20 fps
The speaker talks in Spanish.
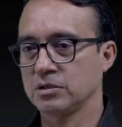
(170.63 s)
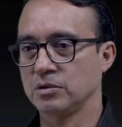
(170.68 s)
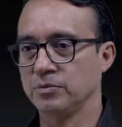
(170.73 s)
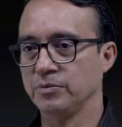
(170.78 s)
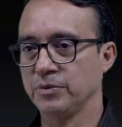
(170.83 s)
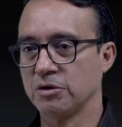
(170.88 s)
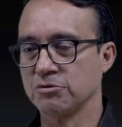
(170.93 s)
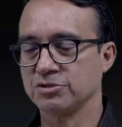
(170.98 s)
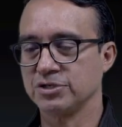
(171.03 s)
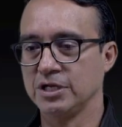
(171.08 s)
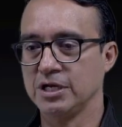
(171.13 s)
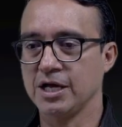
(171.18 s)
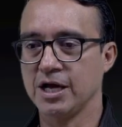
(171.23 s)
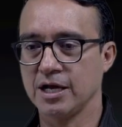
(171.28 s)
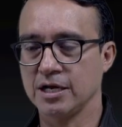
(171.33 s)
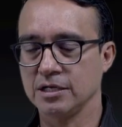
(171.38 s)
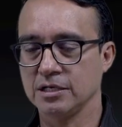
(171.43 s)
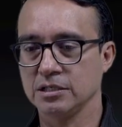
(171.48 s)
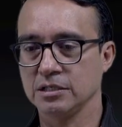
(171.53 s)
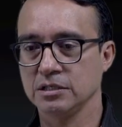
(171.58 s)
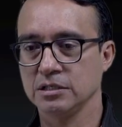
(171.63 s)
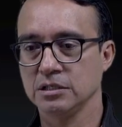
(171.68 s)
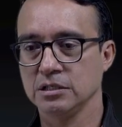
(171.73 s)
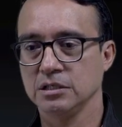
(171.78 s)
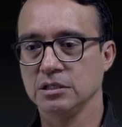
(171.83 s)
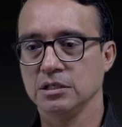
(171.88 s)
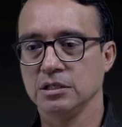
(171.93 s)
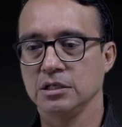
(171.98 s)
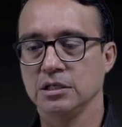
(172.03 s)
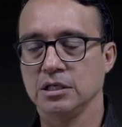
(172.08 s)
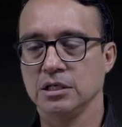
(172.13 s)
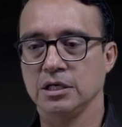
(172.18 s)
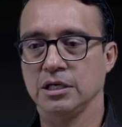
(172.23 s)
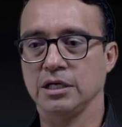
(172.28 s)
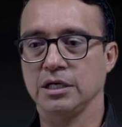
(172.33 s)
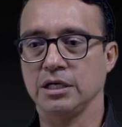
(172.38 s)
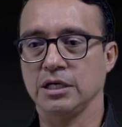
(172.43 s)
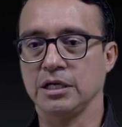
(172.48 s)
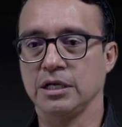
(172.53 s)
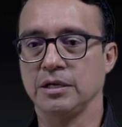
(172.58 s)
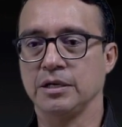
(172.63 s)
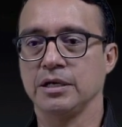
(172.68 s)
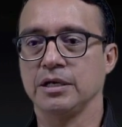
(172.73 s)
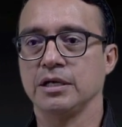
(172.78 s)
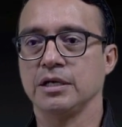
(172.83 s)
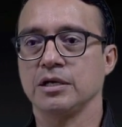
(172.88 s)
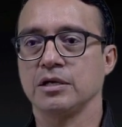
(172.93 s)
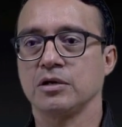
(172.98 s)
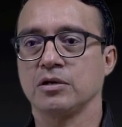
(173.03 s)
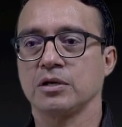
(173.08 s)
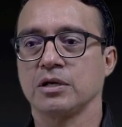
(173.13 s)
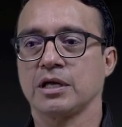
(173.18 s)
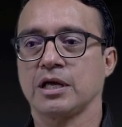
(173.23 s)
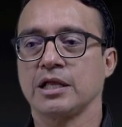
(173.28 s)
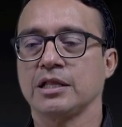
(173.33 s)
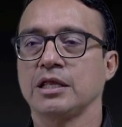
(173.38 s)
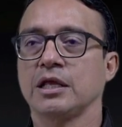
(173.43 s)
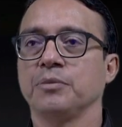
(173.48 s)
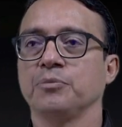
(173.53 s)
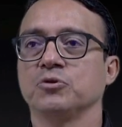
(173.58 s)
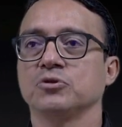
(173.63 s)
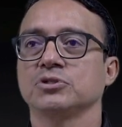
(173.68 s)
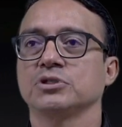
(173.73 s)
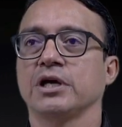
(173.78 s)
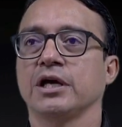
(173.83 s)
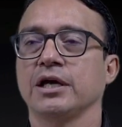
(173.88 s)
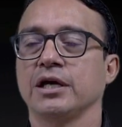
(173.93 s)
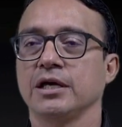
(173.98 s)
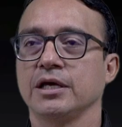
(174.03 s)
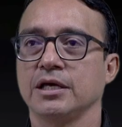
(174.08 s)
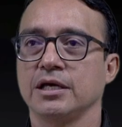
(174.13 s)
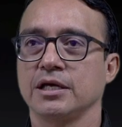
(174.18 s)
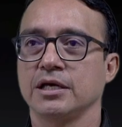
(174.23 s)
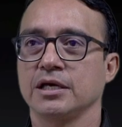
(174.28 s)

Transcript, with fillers: con mi auxiliar y qué tenemos que,